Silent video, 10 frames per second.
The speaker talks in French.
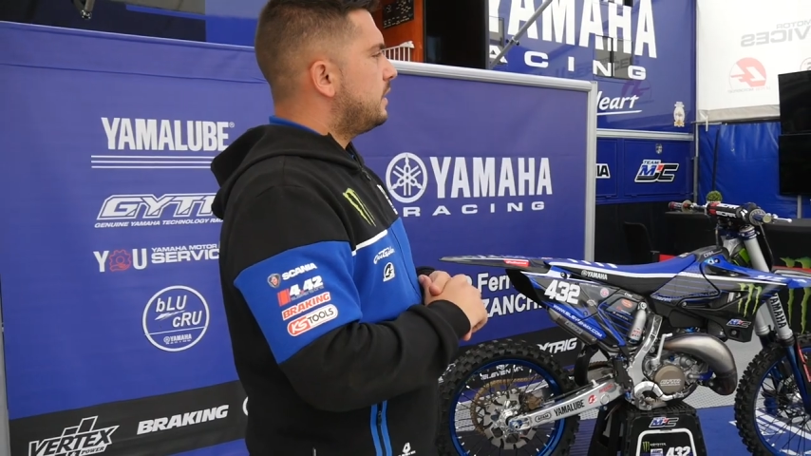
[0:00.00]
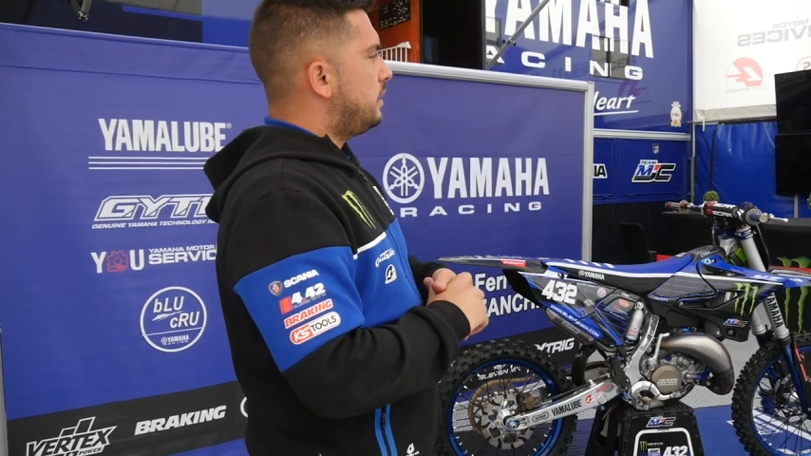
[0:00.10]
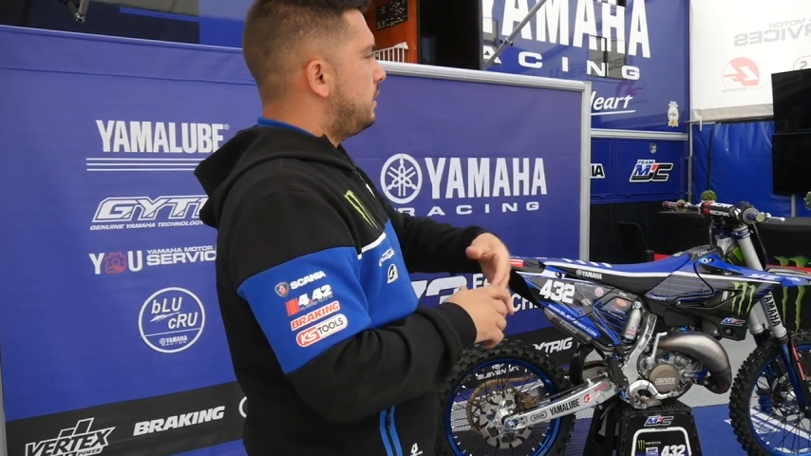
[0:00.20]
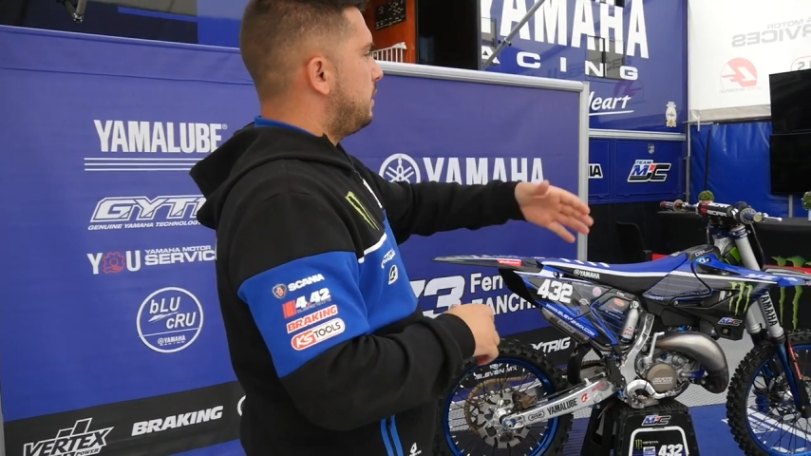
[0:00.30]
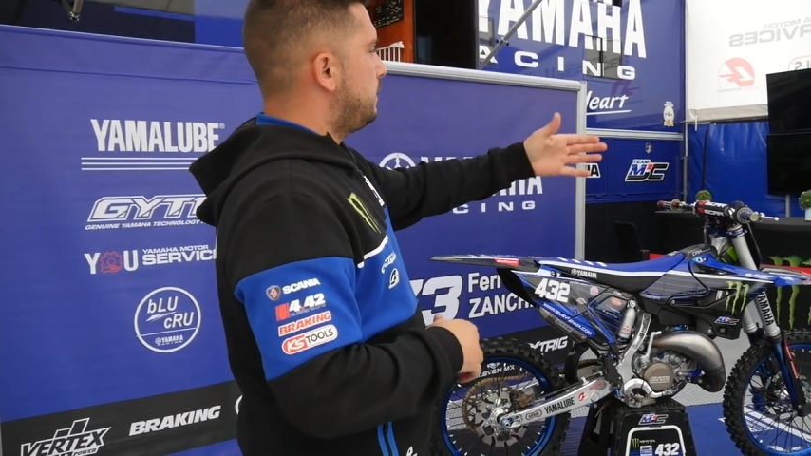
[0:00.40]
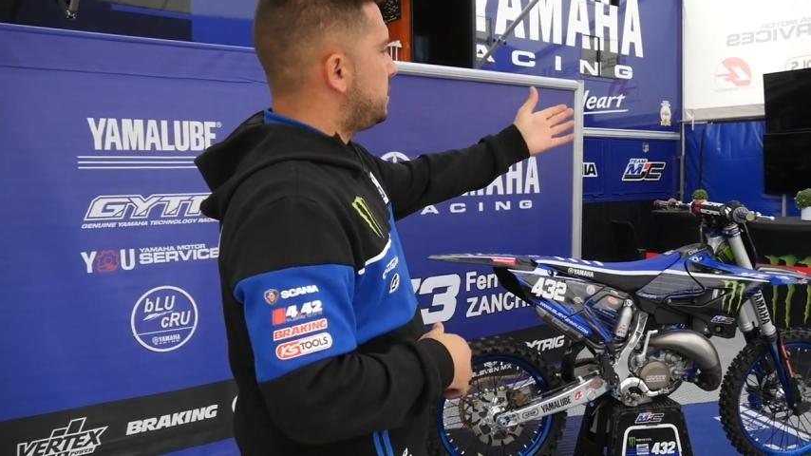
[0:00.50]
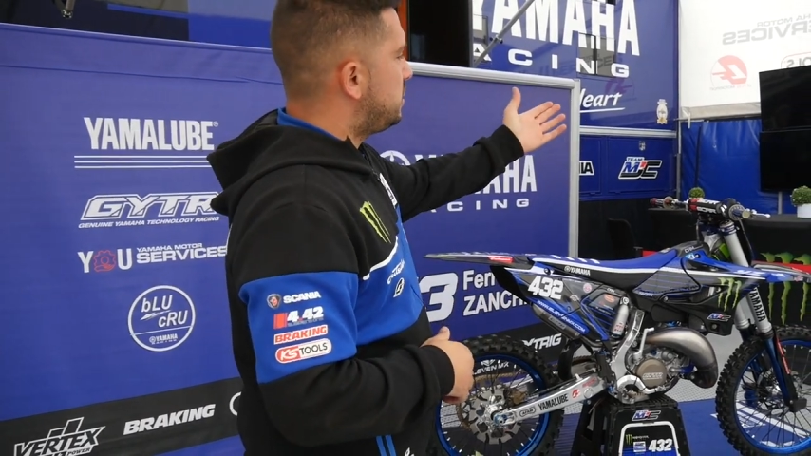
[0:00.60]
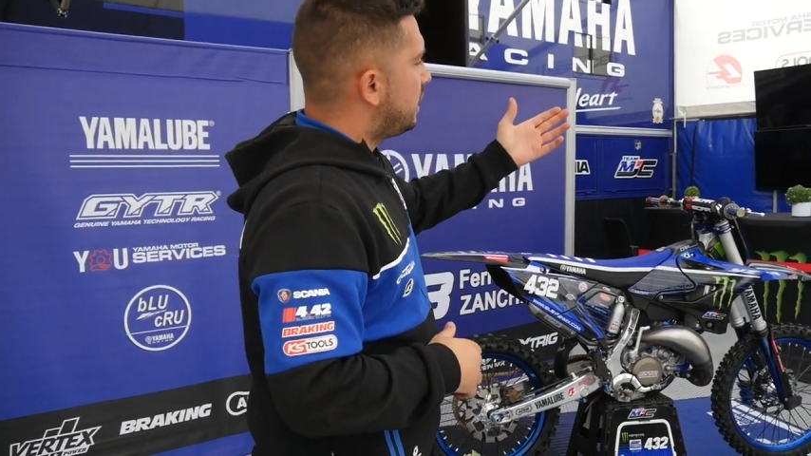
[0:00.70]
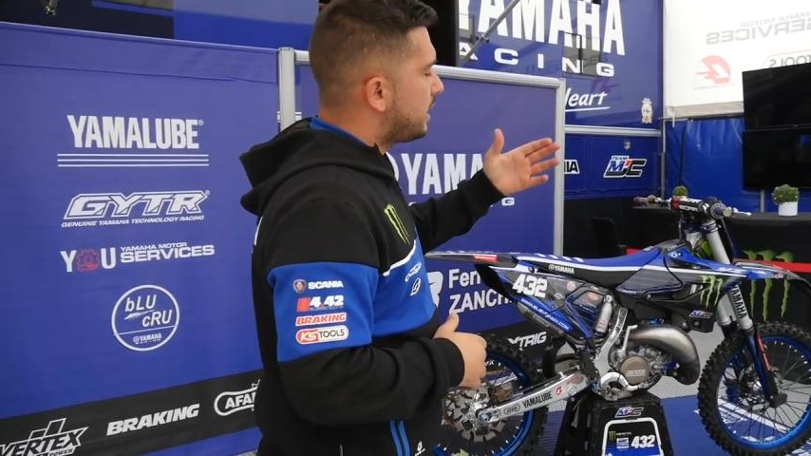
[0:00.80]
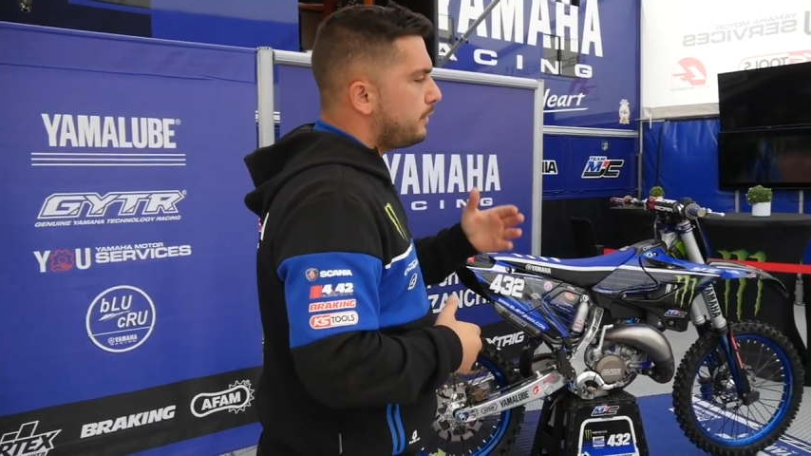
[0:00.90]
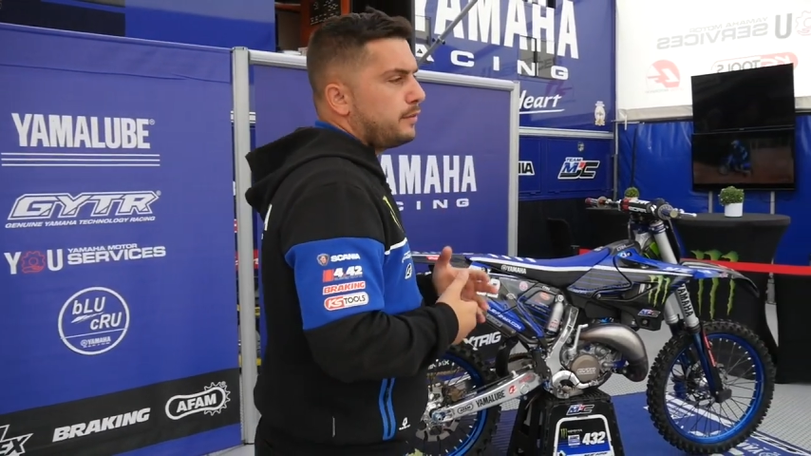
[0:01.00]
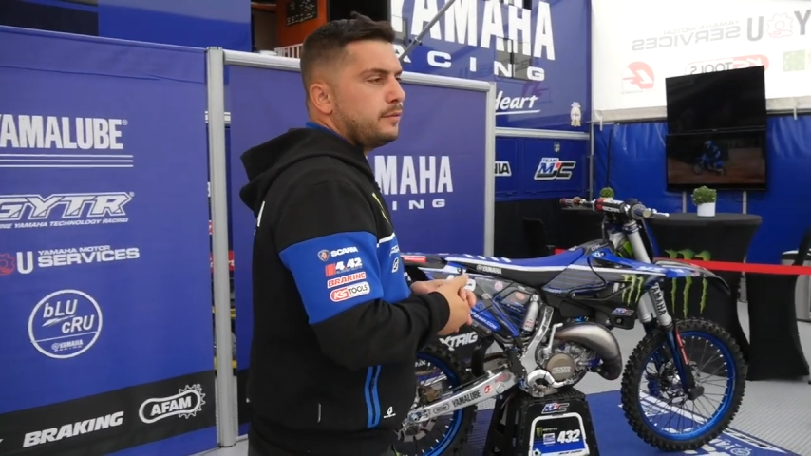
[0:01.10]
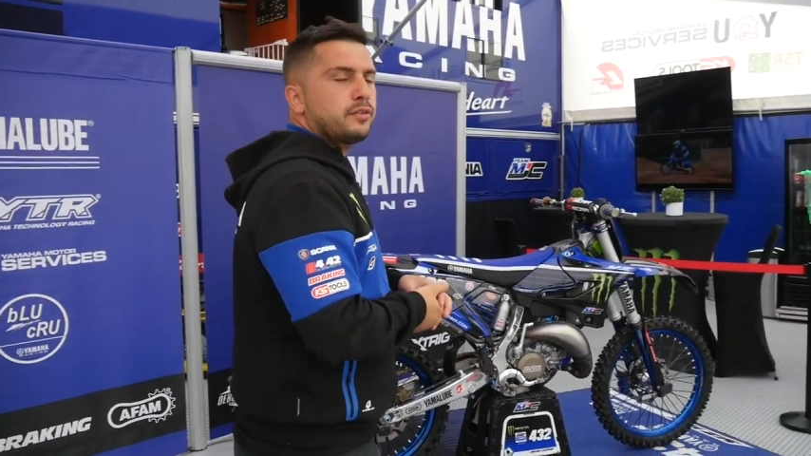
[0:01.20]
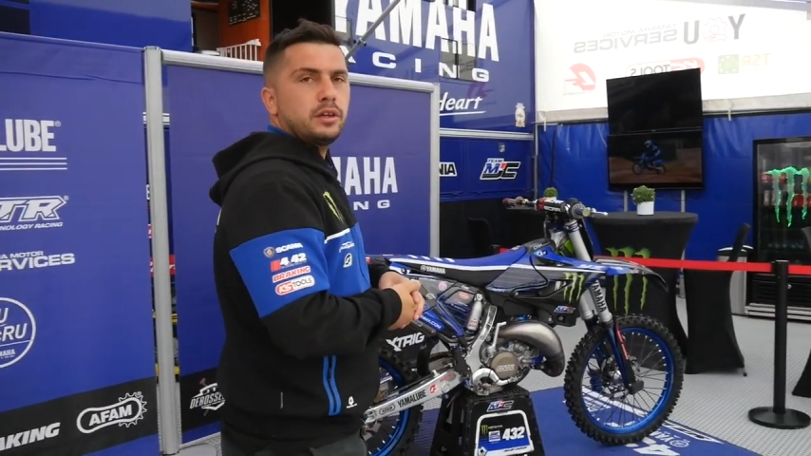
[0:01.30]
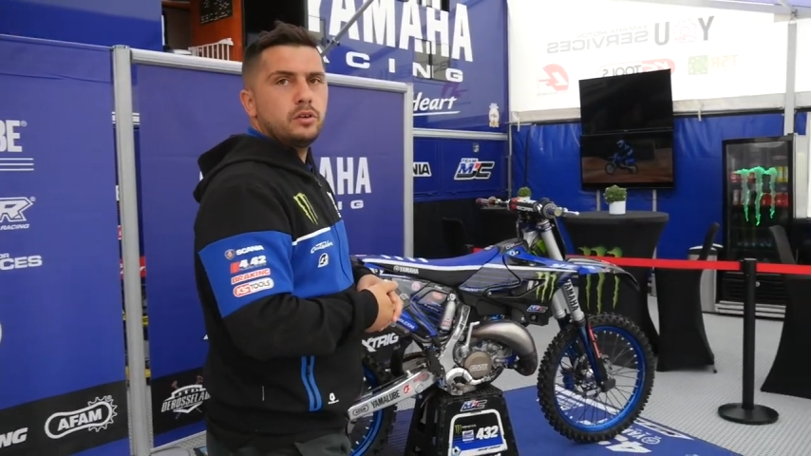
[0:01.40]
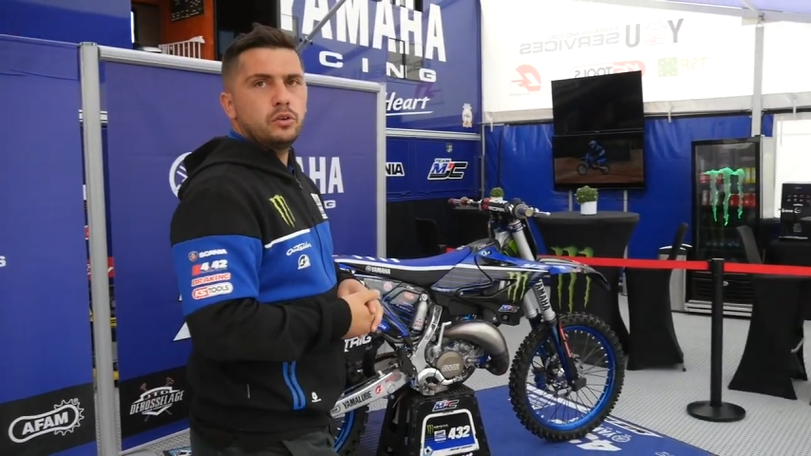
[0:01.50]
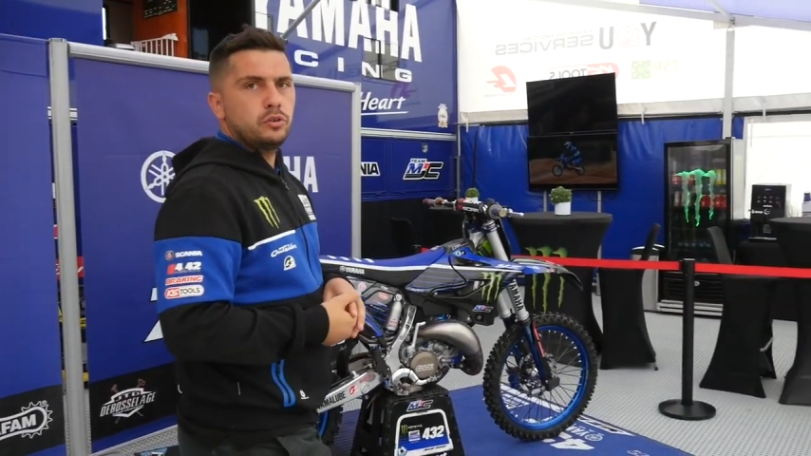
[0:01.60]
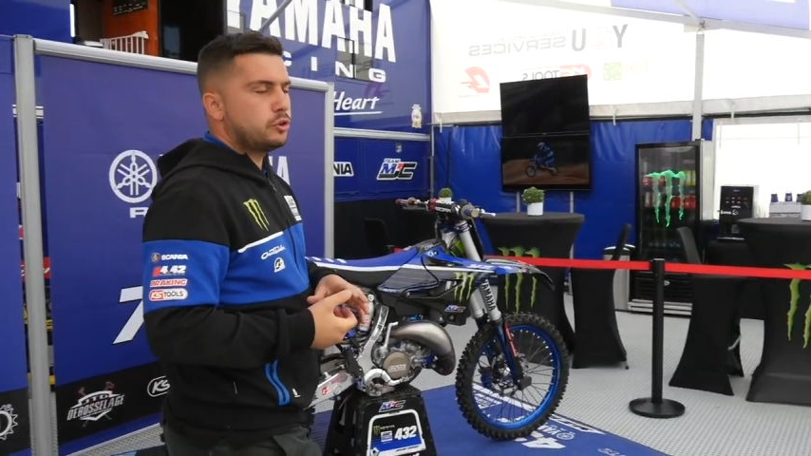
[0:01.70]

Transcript: euh, machine à café, frigo,